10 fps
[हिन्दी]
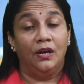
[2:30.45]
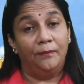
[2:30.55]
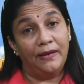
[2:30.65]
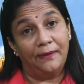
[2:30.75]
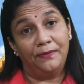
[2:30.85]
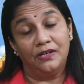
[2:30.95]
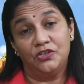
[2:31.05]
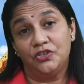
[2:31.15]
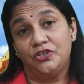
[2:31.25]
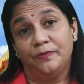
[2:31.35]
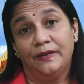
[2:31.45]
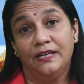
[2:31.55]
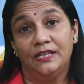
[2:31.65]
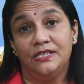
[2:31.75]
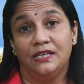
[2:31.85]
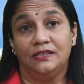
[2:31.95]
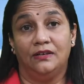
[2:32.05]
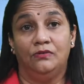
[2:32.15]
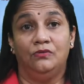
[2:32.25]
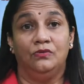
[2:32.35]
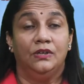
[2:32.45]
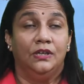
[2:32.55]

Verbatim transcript: मैं आपका शिष्य बनना चाहता हूं